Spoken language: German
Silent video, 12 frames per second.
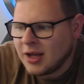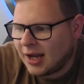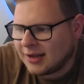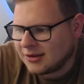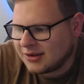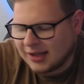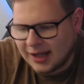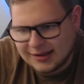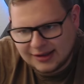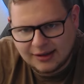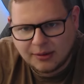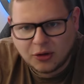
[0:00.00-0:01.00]
Ansonsten
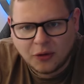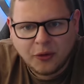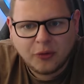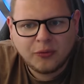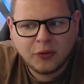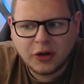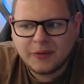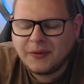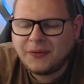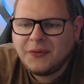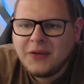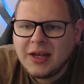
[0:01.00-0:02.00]
Hansa dann auch noch wirklich mit
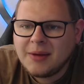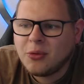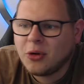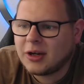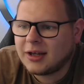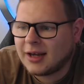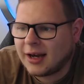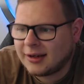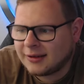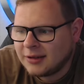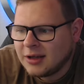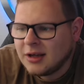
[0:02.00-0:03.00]
vielen
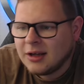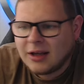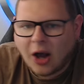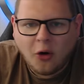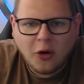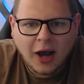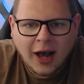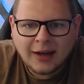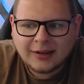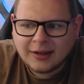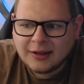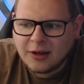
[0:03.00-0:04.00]
Möglichkeiten, auch ein
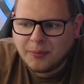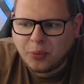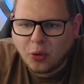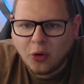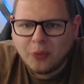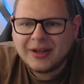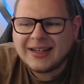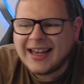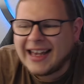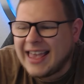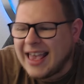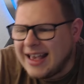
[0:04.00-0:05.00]
Adrian Lebeau mit
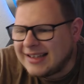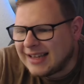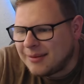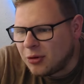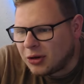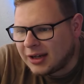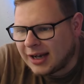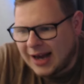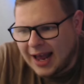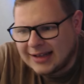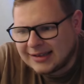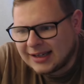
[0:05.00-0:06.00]
einer riesen Möglichkeit,
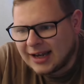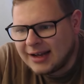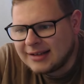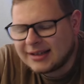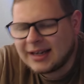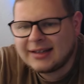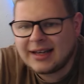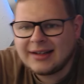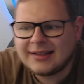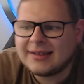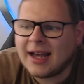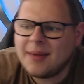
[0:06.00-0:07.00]
1 gegen 1 gegen
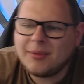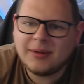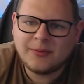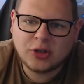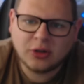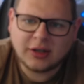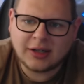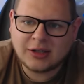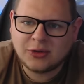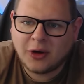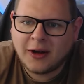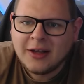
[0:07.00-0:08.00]
Dennis Simon im Stuttgarter
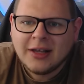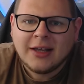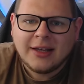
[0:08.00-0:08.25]
Tor.